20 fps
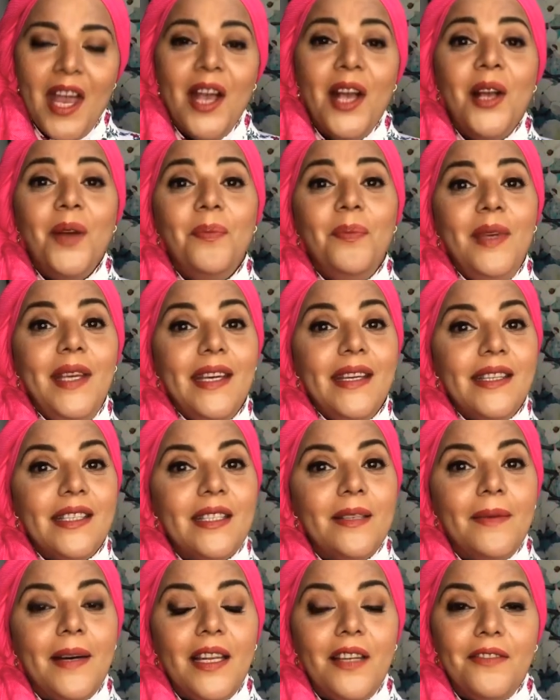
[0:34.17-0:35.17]

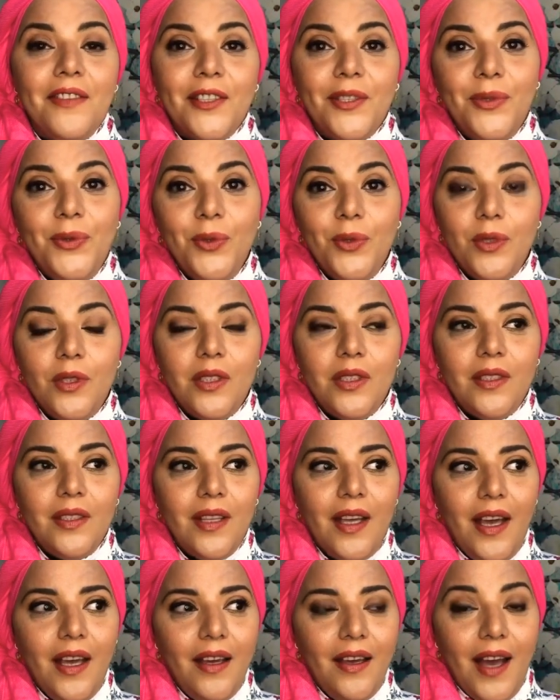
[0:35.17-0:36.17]
بيرسم على فردوس
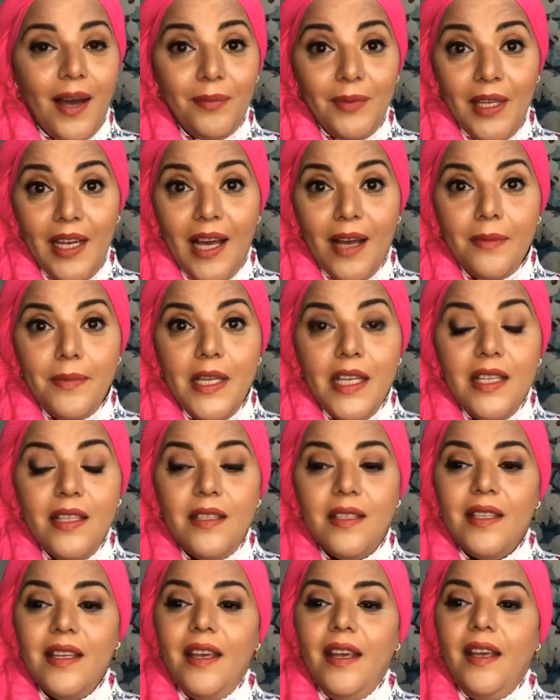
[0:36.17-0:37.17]
آه، عبد الحميد
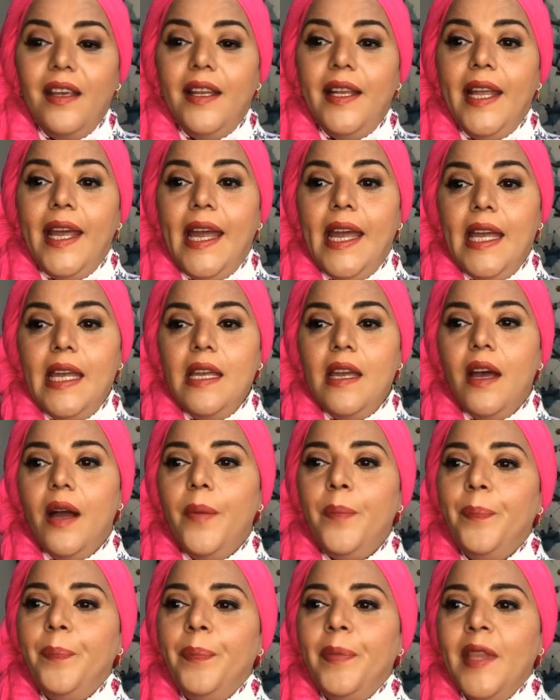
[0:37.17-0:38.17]
اللي هي
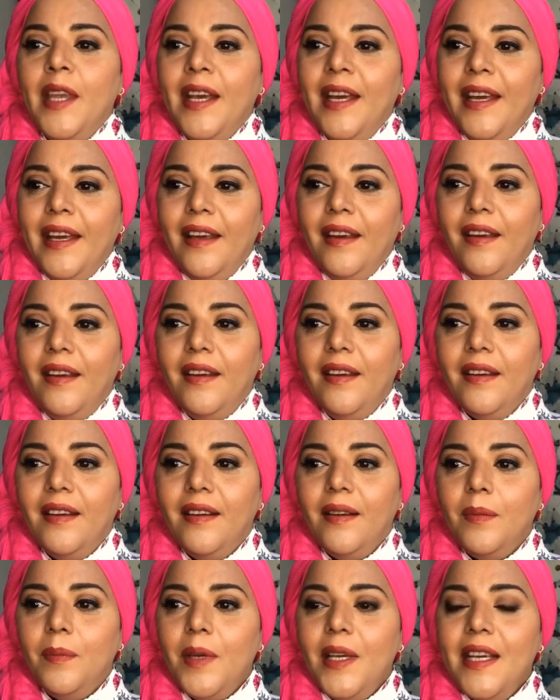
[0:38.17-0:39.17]

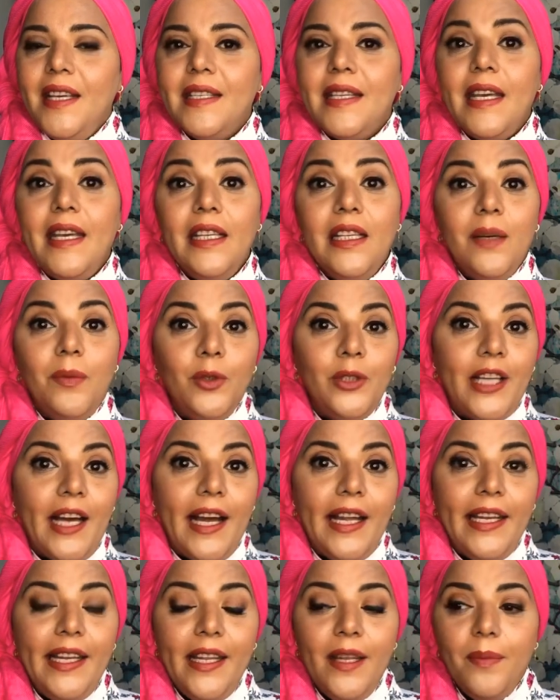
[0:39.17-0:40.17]
سيده
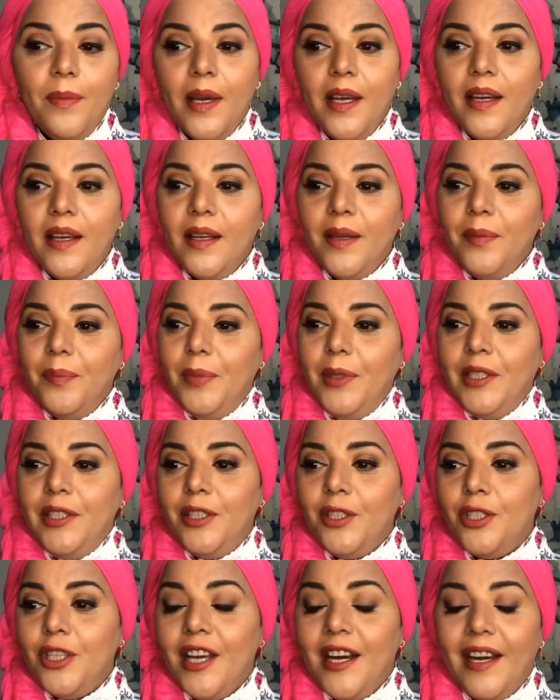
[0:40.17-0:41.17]
متعلمه
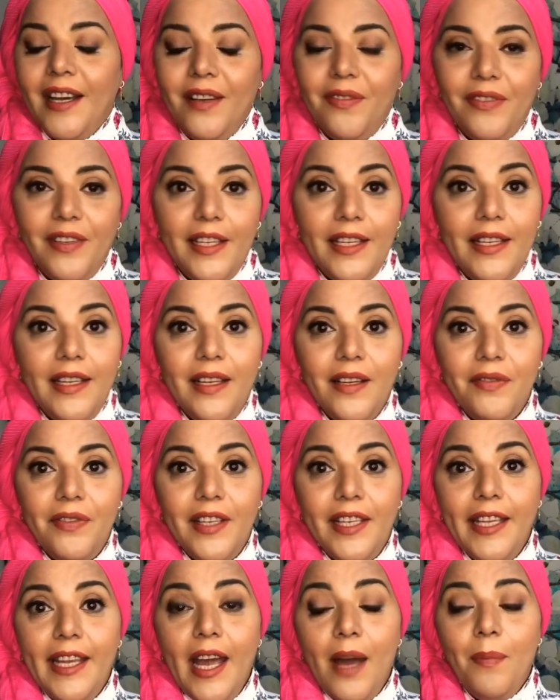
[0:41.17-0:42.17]
بتشتغل في
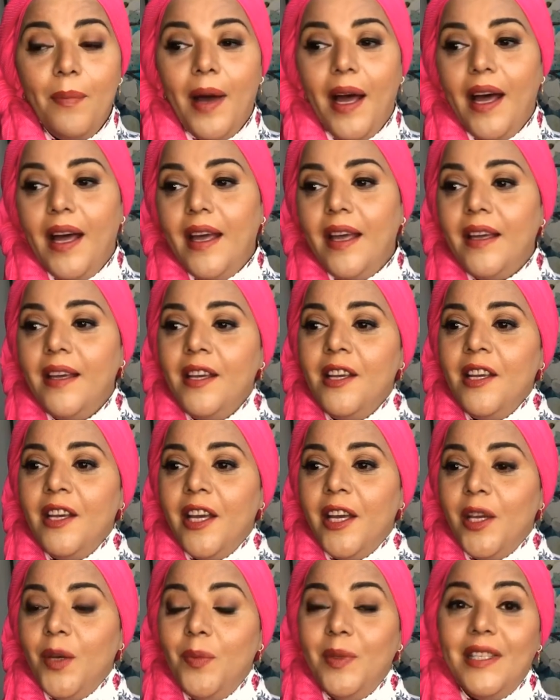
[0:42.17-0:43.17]
الجامعه
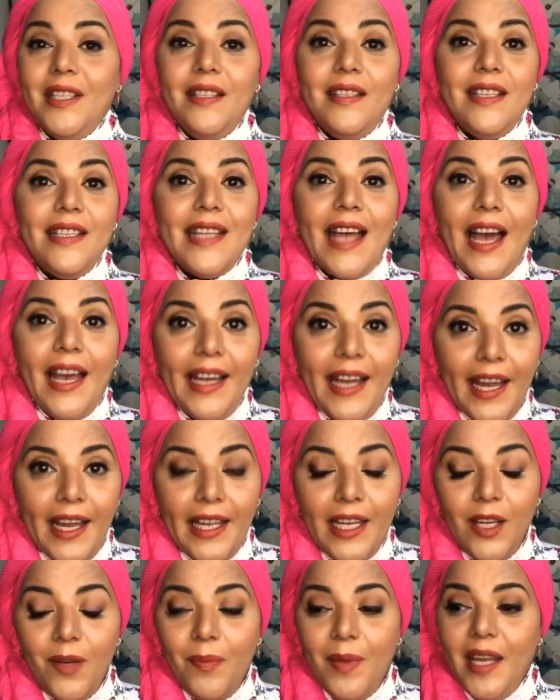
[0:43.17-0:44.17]
بتدرس حاجه
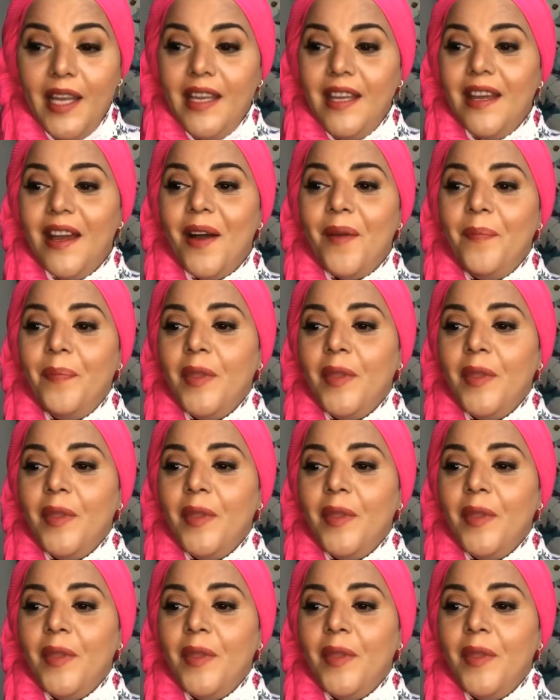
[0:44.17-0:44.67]
علميه